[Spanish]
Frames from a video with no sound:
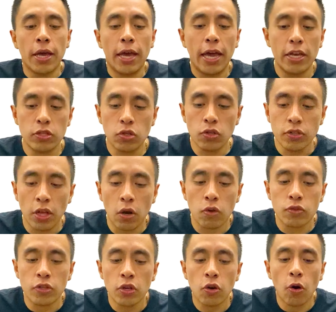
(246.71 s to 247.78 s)
Esto se
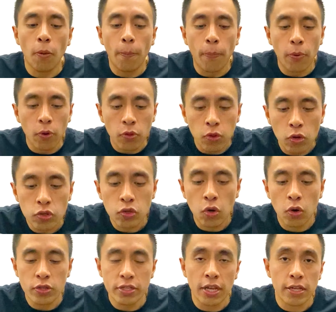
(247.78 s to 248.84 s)
los digo por dos
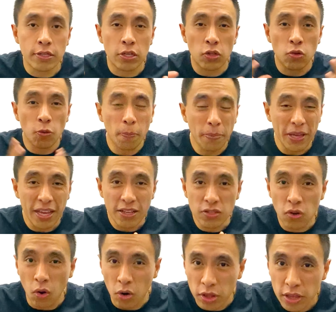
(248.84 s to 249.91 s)
cosas. Si tu pie es
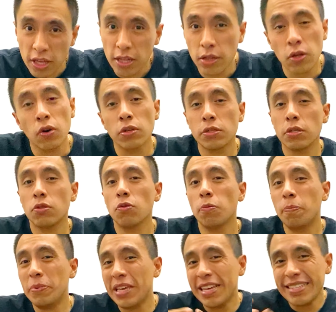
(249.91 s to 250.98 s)
gordito, si
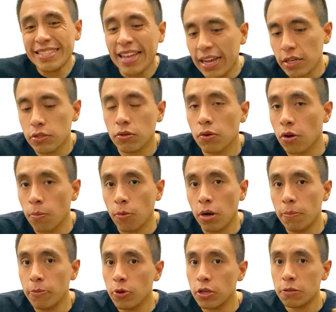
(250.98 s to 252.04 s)
tu pie es ancho, como
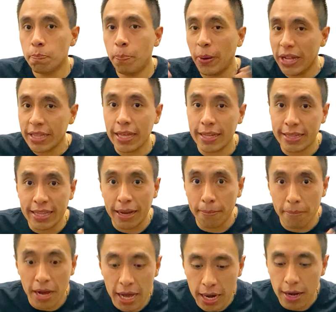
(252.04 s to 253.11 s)
el mío es pata de
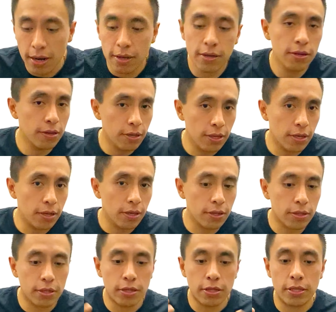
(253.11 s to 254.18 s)
tamal, eh,
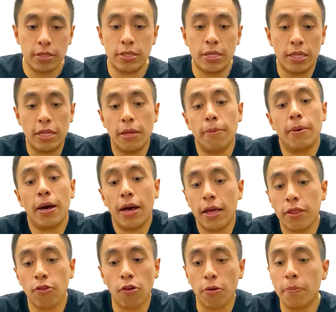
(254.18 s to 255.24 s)
se te va
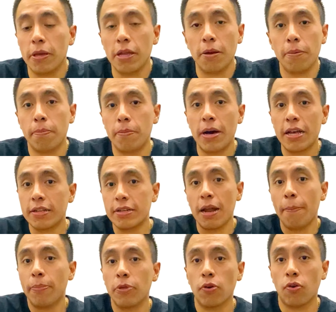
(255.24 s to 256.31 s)
a dormir más
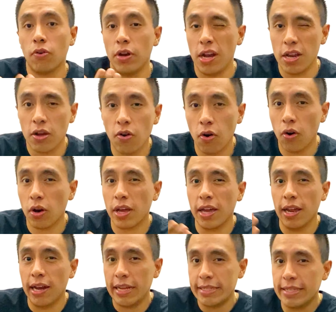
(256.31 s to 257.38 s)
rápido con el Igor
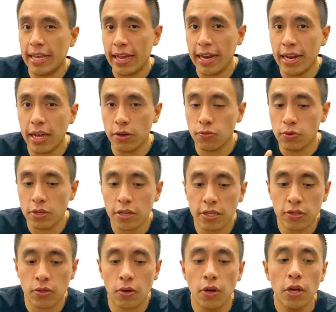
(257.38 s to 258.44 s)
que el SL en un
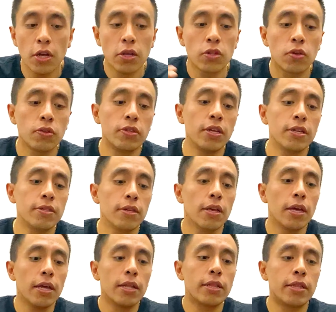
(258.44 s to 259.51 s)
inicio. Entonces,
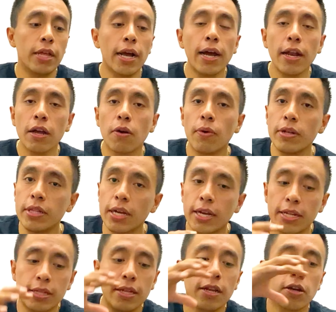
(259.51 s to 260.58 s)
tengan en cuenta
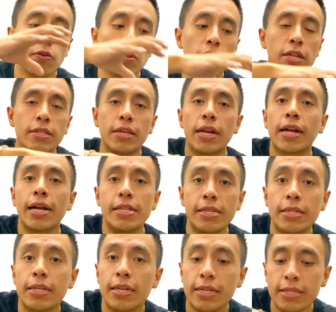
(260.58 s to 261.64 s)
que tienen que utilizar
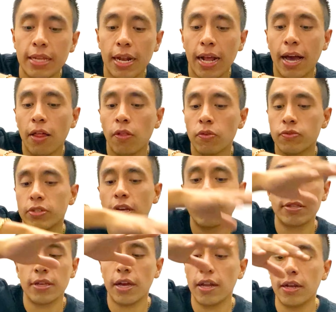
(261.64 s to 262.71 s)
calcetines delgados, ya
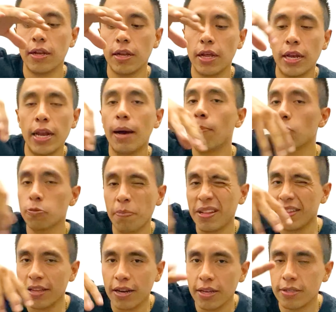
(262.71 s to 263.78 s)
sea en, ambos
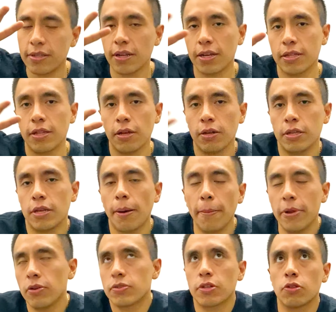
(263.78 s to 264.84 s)
patines, tienen que, a
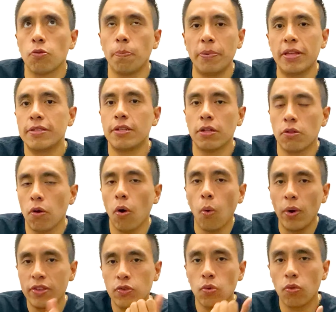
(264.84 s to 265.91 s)
menos que tu pie esté todo
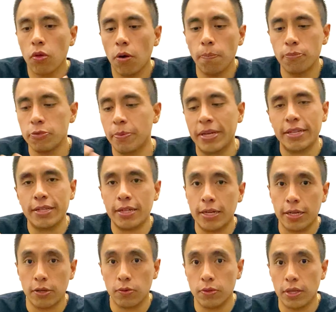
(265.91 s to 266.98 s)
huesudo, pues vas a
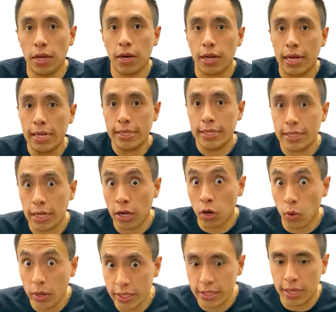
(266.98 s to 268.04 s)
tener que usar calceta
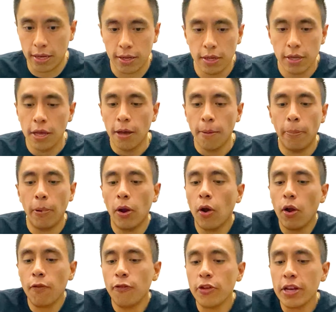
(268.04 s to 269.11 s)
gruesa. Pero
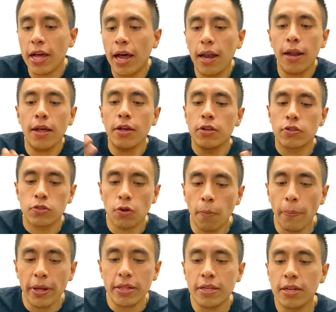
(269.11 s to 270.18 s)
al final
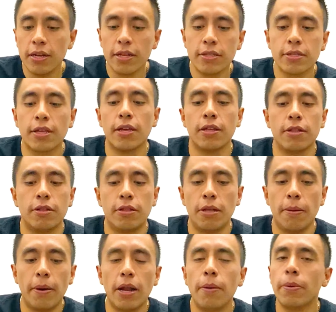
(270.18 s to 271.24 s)
son patines que te
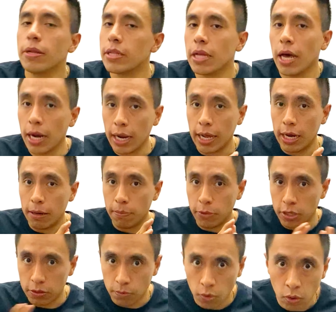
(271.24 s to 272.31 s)
van a brindar el
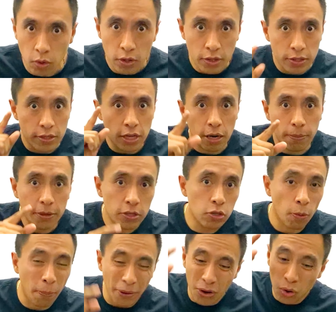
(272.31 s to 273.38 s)
mismo
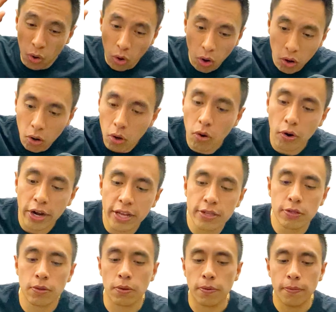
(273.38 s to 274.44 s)
servicio. Pero ojo con
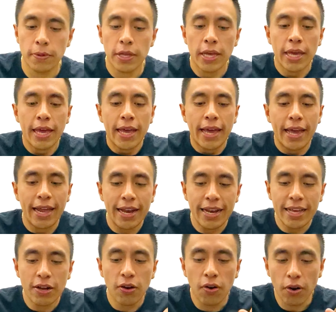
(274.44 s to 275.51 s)
esto, el
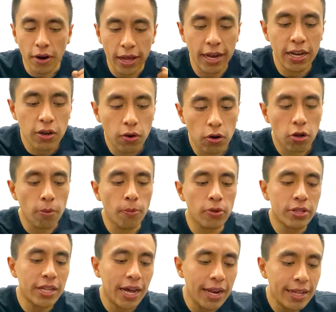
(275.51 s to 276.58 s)
Ligor, el Ligor
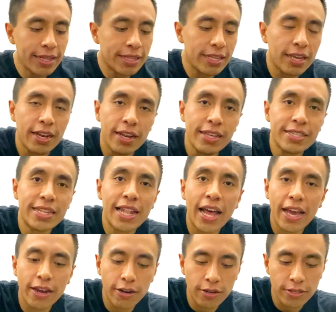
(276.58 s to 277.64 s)
como tal tiene
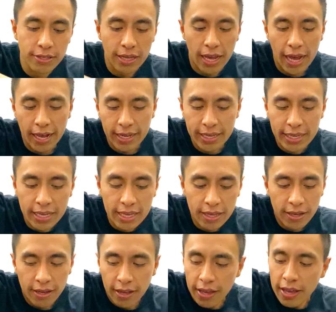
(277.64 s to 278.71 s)
sliders aquí.